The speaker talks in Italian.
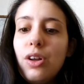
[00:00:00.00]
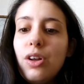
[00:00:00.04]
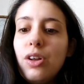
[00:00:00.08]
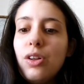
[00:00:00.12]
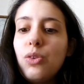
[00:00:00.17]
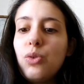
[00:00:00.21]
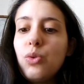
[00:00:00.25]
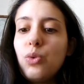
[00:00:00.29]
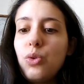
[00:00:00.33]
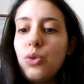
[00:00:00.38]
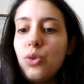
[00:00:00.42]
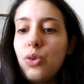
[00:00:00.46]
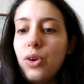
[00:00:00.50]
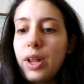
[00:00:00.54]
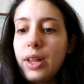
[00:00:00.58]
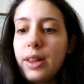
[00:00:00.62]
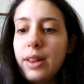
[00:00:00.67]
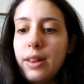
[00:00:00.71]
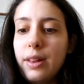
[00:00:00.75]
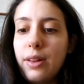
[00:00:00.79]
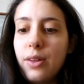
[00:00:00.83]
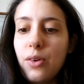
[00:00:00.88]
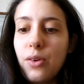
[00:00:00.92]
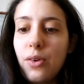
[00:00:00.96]

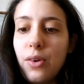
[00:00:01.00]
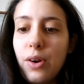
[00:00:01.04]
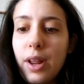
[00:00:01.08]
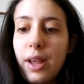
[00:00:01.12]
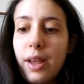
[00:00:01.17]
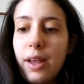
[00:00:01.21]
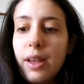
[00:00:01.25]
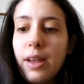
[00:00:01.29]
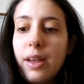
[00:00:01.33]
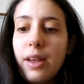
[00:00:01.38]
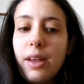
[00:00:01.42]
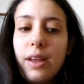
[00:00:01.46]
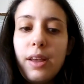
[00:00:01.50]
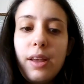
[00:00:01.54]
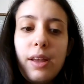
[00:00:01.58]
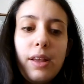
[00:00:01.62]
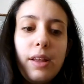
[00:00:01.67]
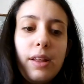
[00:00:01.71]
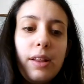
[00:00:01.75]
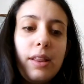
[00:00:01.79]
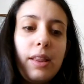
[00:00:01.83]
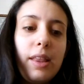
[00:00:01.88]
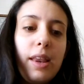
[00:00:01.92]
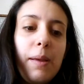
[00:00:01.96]
sudorazione,
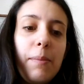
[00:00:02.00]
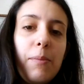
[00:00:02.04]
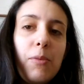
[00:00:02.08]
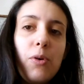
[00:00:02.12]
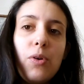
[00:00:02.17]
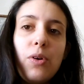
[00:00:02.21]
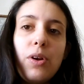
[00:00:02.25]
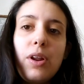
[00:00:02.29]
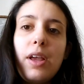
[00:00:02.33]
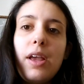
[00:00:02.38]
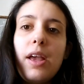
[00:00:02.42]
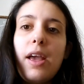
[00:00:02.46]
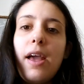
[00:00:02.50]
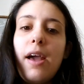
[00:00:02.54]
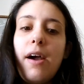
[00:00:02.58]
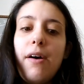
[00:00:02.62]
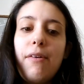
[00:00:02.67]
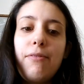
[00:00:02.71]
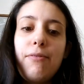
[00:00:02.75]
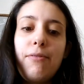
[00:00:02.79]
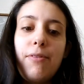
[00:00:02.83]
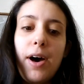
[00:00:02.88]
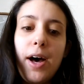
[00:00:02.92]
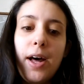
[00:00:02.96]
tremori e
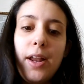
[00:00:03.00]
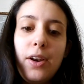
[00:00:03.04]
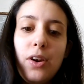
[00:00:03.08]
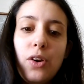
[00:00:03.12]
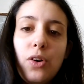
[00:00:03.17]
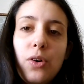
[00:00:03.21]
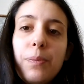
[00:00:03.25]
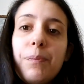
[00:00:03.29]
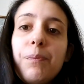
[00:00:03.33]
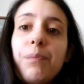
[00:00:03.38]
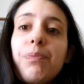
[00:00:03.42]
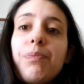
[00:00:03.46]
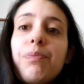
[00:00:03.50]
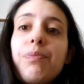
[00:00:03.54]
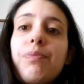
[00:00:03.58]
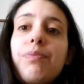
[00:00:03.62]
affanno.